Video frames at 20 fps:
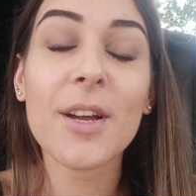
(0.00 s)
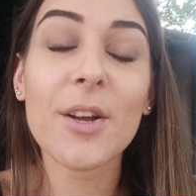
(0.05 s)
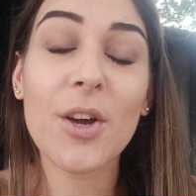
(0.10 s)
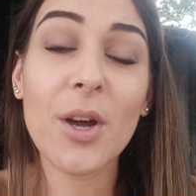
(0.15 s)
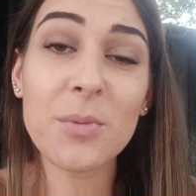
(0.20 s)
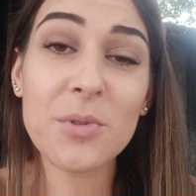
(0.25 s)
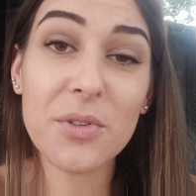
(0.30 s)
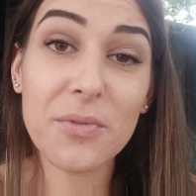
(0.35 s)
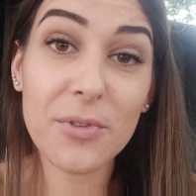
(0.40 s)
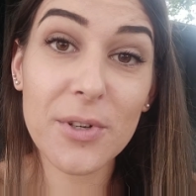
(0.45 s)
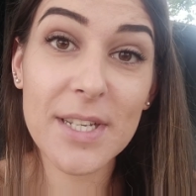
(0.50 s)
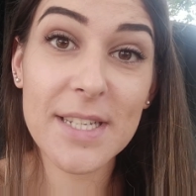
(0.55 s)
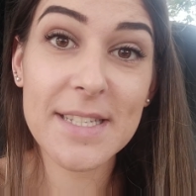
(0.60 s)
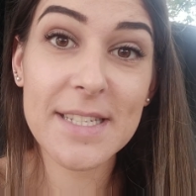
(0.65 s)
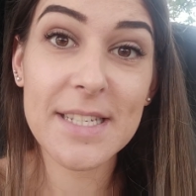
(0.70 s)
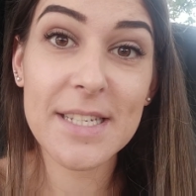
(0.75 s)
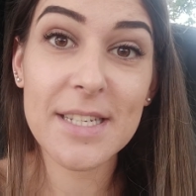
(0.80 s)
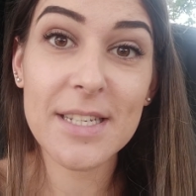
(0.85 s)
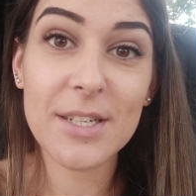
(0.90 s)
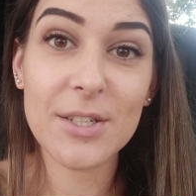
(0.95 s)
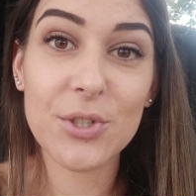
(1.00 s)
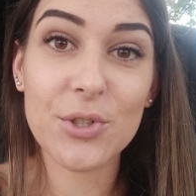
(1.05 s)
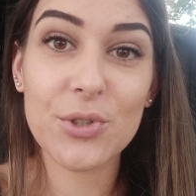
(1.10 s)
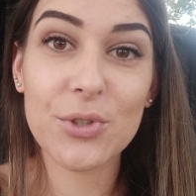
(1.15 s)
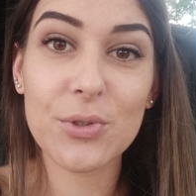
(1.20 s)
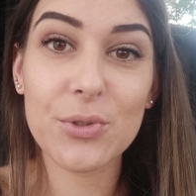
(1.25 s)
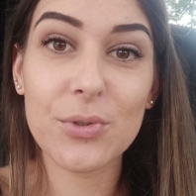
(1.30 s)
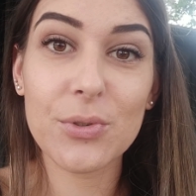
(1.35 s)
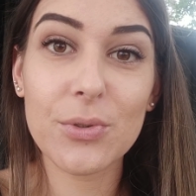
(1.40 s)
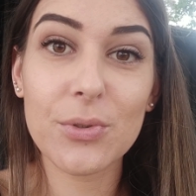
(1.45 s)
Comme je vous l'ai dit,
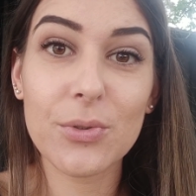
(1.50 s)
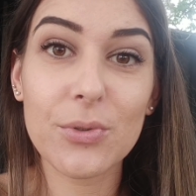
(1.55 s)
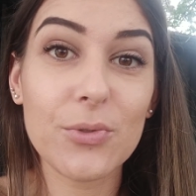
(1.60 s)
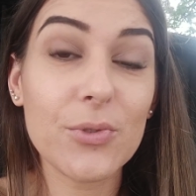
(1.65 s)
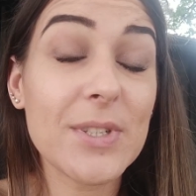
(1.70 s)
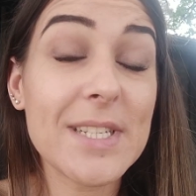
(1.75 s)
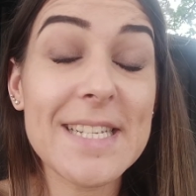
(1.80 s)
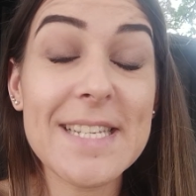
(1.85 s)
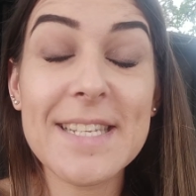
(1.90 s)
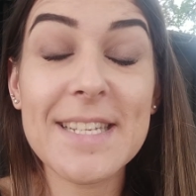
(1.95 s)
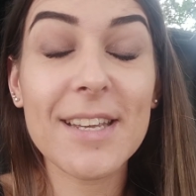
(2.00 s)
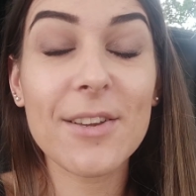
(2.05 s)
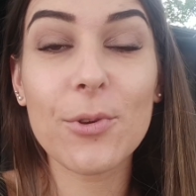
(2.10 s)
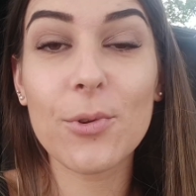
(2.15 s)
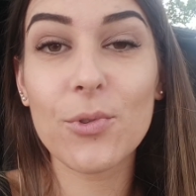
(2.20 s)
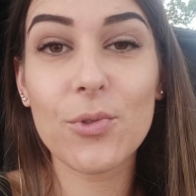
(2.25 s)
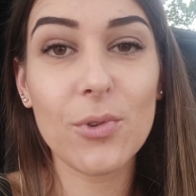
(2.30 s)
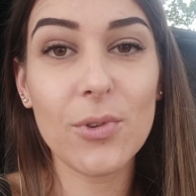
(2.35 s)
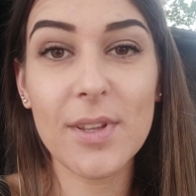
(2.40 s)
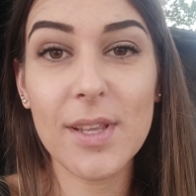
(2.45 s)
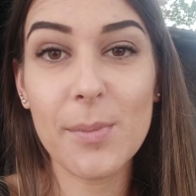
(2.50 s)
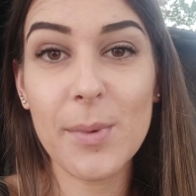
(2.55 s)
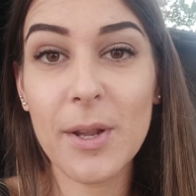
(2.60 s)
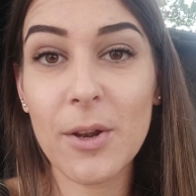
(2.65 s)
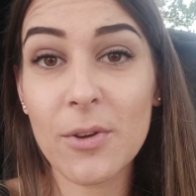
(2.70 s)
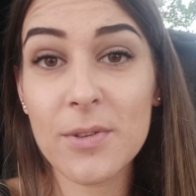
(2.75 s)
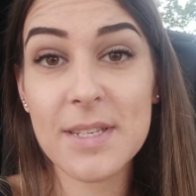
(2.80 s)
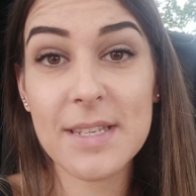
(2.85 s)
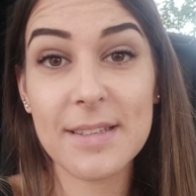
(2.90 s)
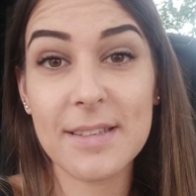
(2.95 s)
je n'utilisais que deux
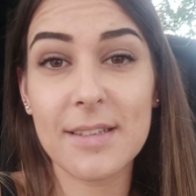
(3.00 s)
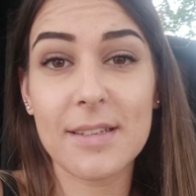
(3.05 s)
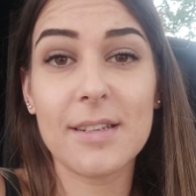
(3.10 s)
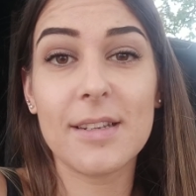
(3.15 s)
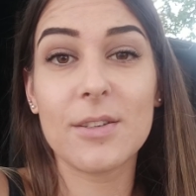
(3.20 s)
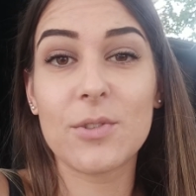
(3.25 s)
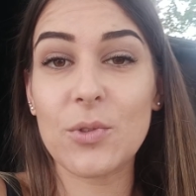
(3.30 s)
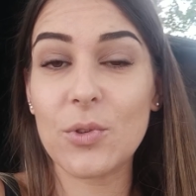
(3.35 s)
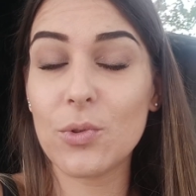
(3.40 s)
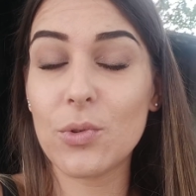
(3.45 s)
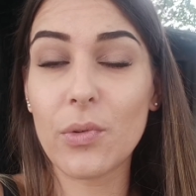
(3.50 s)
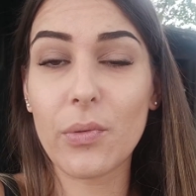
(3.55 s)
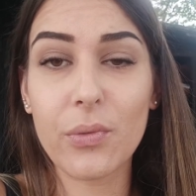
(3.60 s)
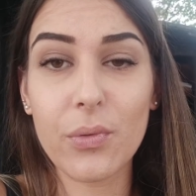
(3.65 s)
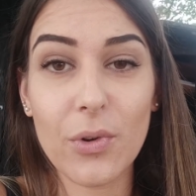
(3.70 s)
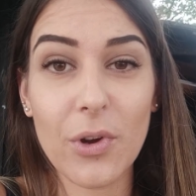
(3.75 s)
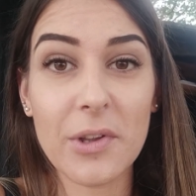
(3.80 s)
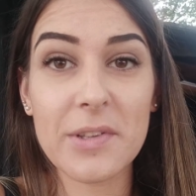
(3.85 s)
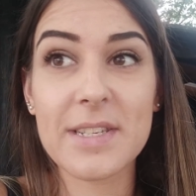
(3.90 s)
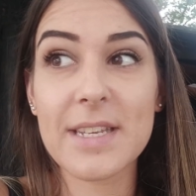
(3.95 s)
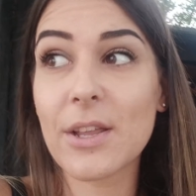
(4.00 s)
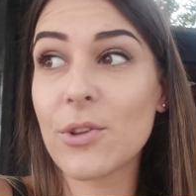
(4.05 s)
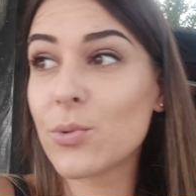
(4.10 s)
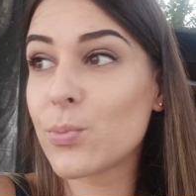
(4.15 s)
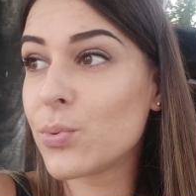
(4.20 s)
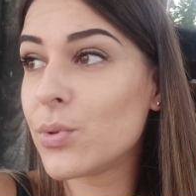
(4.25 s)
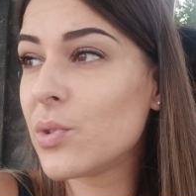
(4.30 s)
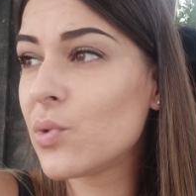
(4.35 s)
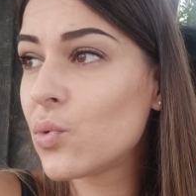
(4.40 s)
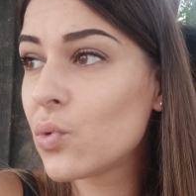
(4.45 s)
démêlants, c'était ceux de Fuganza
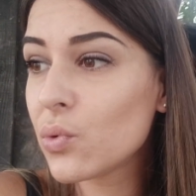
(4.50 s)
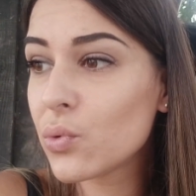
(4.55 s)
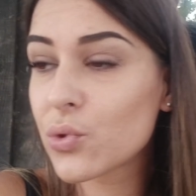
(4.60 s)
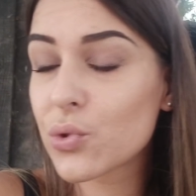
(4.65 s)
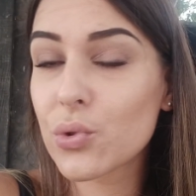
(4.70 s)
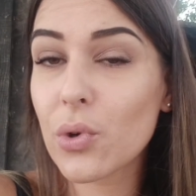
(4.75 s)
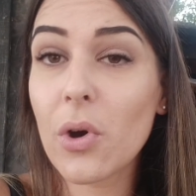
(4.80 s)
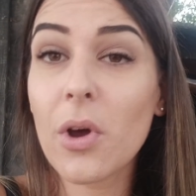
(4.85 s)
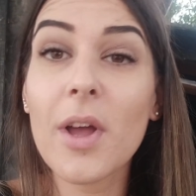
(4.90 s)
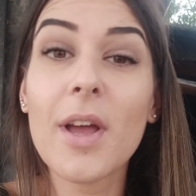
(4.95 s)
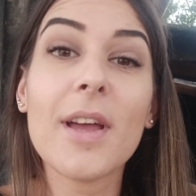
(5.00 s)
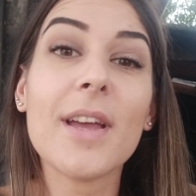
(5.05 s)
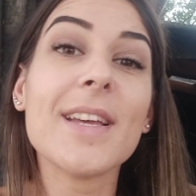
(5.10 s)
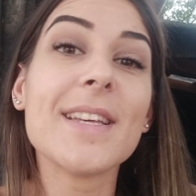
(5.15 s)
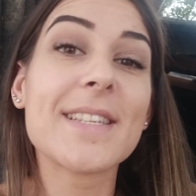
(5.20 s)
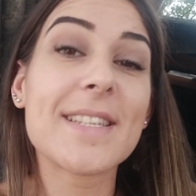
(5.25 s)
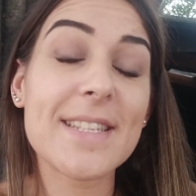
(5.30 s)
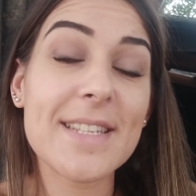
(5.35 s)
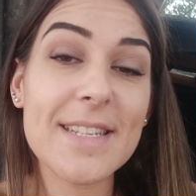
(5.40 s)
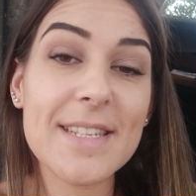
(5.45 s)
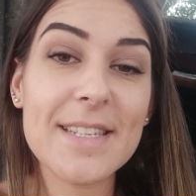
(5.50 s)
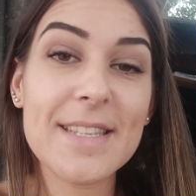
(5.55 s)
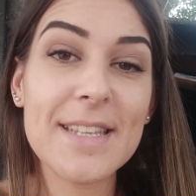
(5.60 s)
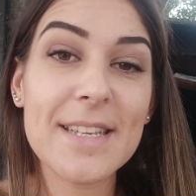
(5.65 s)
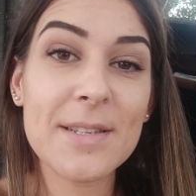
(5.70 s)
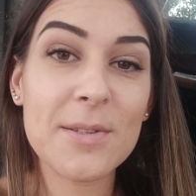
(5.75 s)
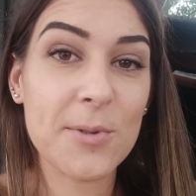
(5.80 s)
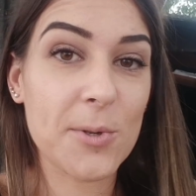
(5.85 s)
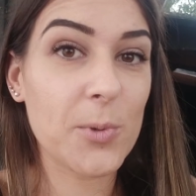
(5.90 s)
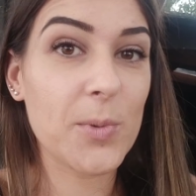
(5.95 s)
depuis toujours, si ce
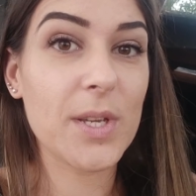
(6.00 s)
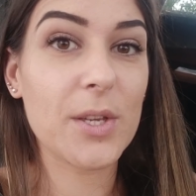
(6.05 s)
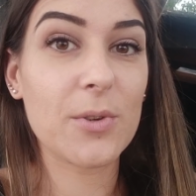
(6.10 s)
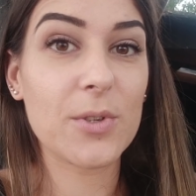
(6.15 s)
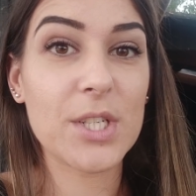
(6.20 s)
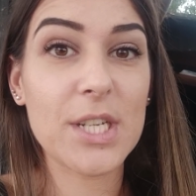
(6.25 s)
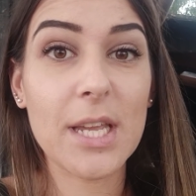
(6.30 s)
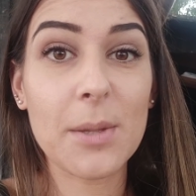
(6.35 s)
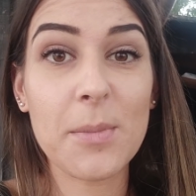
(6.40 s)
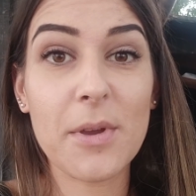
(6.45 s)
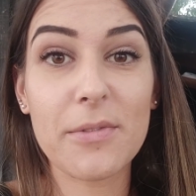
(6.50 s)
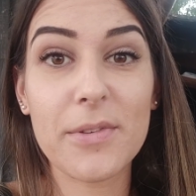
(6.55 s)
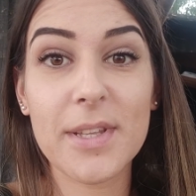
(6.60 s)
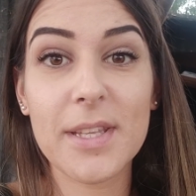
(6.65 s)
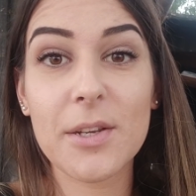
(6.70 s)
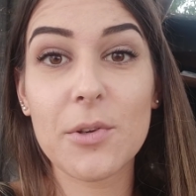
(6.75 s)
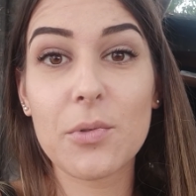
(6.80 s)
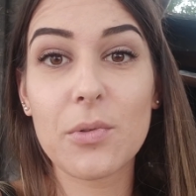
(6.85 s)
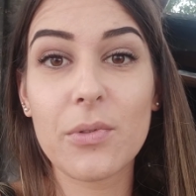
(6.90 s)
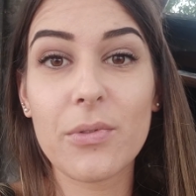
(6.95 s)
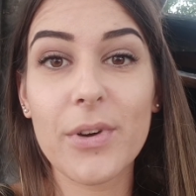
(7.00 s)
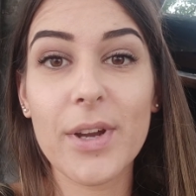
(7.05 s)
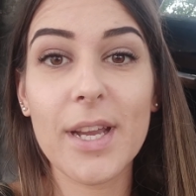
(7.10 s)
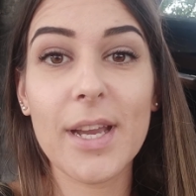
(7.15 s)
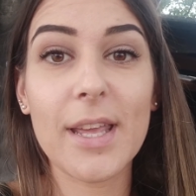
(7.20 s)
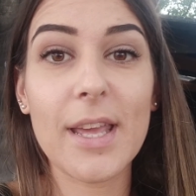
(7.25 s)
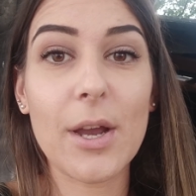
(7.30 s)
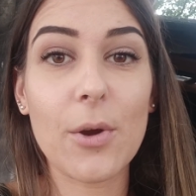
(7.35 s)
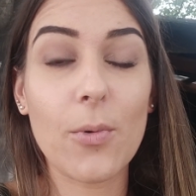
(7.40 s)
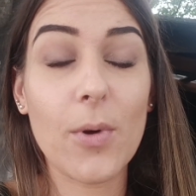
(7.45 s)
n'est celui que Jade m'a fait découvrir
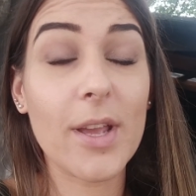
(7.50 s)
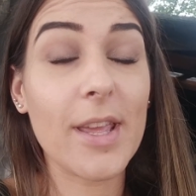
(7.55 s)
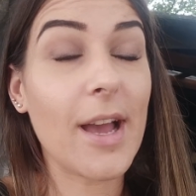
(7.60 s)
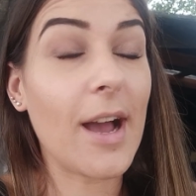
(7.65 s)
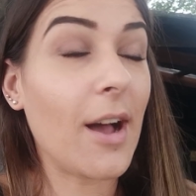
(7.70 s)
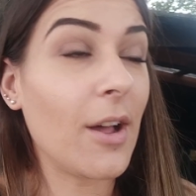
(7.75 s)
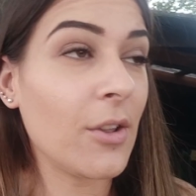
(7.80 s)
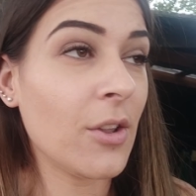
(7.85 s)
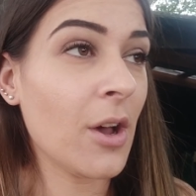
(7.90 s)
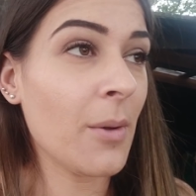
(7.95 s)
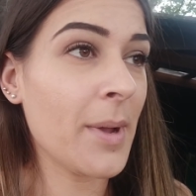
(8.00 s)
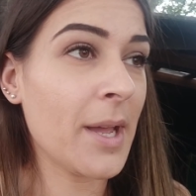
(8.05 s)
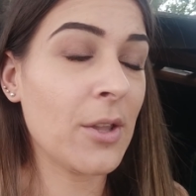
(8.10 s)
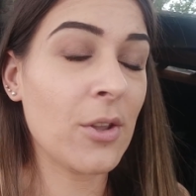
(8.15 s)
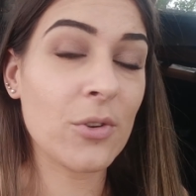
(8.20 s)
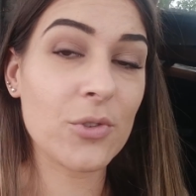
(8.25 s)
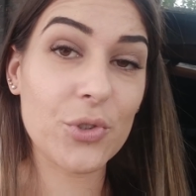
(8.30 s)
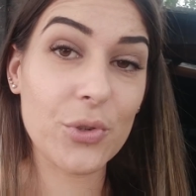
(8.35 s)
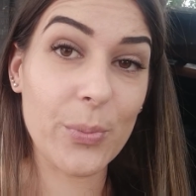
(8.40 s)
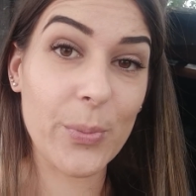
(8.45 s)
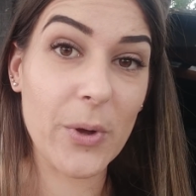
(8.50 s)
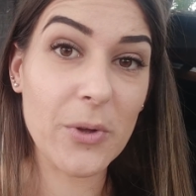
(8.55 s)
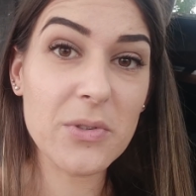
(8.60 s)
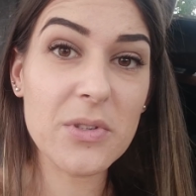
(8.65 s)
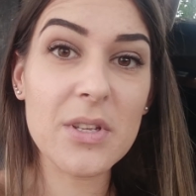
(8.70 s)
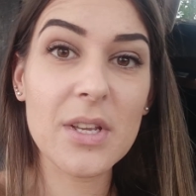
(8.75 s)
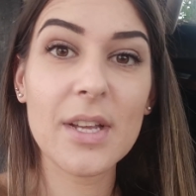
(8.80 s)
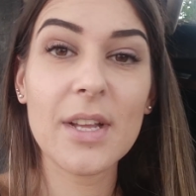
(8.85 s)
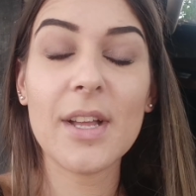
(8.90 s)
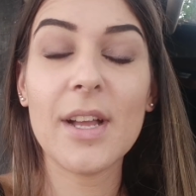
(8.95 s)
il y a quoi, il y a un an maintenant je pense,